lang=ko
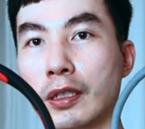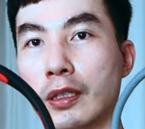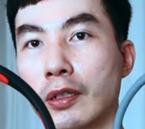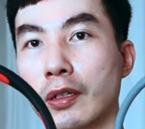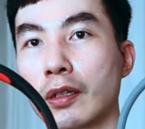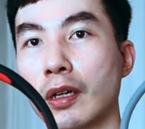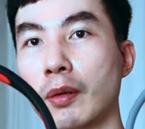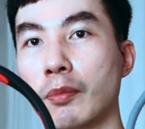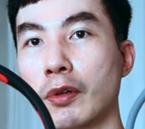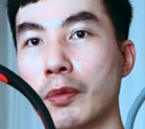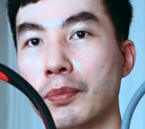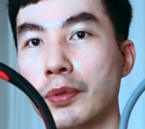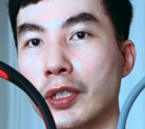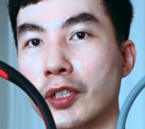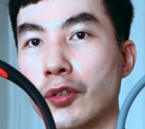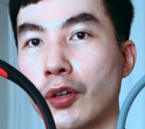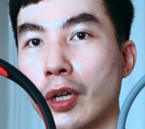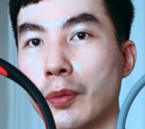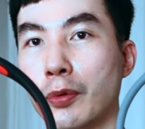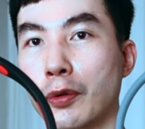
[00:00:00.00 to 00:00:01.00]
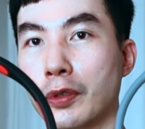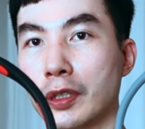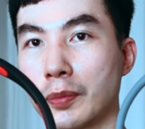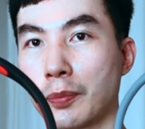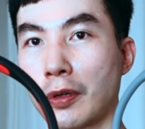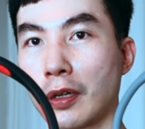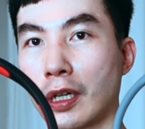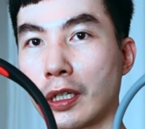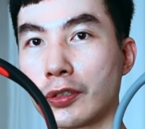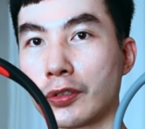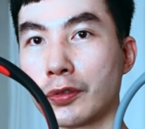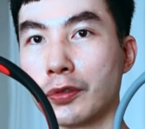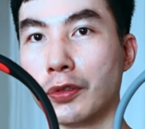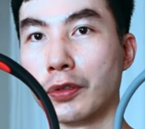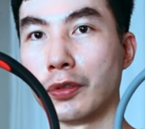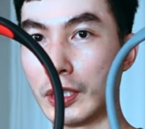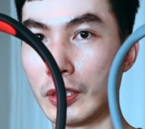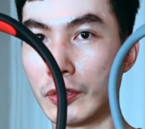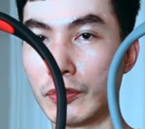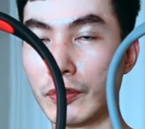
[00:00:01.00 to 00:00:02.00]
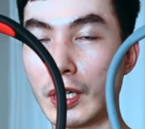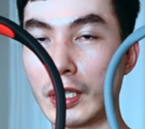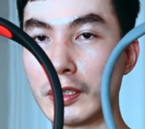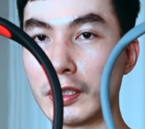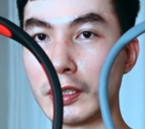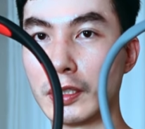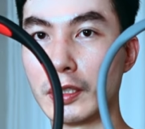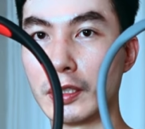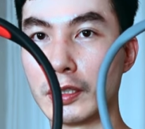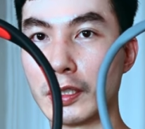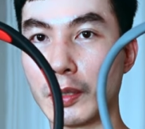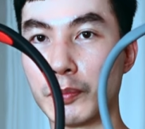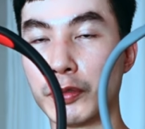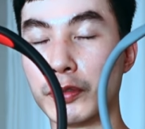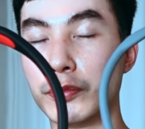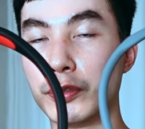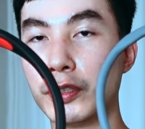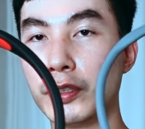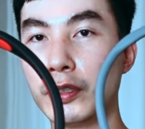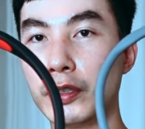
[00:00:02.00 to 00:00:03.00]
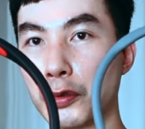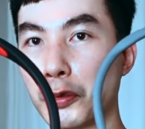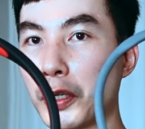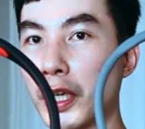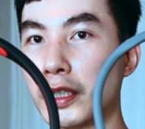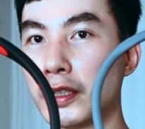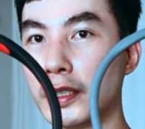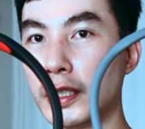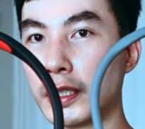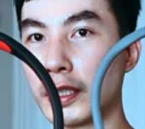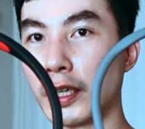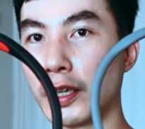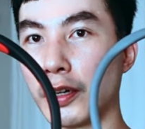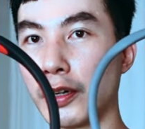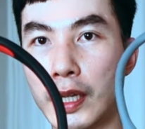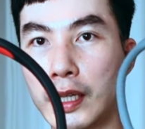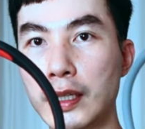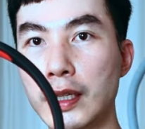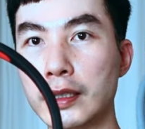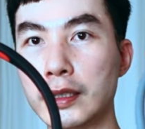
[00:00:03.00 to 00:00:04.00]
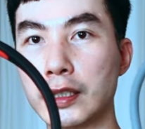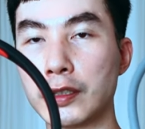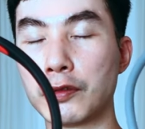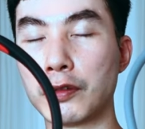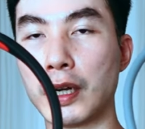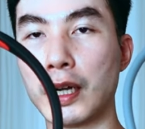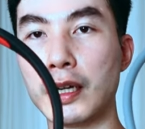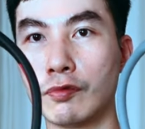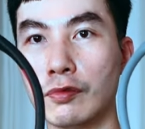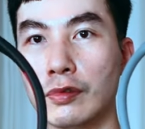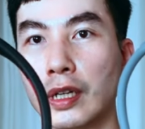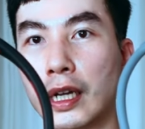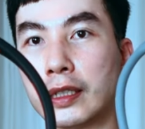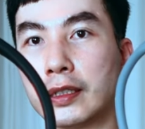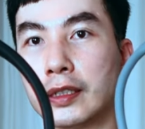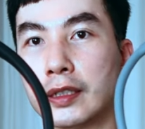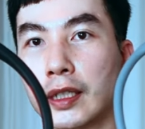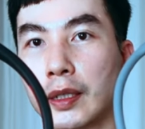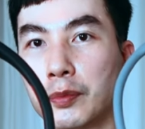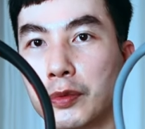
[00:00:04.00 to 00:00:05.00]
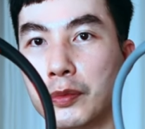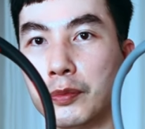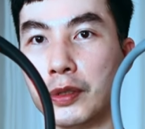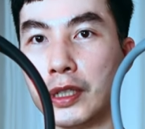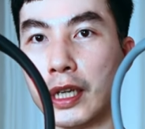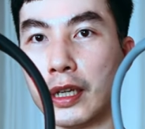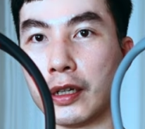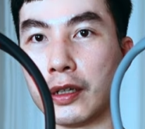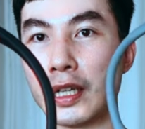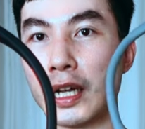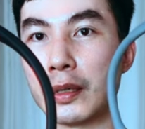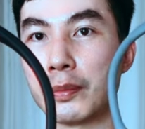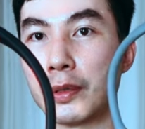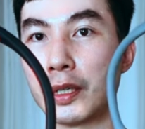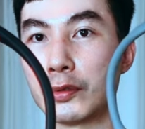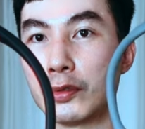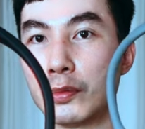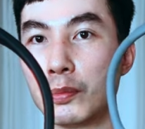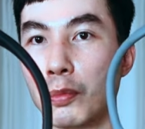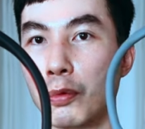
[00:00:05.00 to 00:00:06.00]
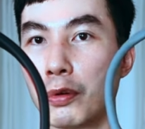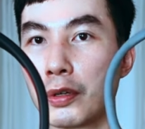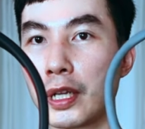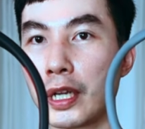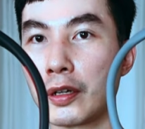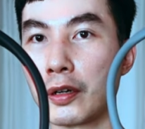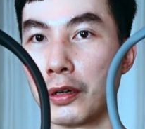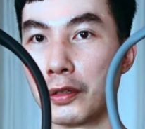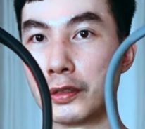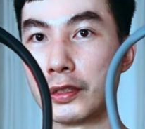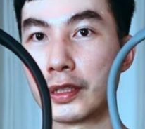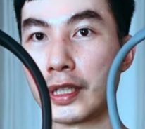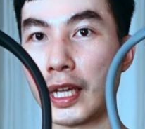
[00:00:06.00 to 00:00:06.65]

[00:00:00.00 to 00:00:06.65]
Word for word: 그거를 한번 비교해보고 싶어가지고 이 두 가지 제품을 소개해드릴게요. 텔레신과 울란지 제품이에요. 딱 봐도 목에 거는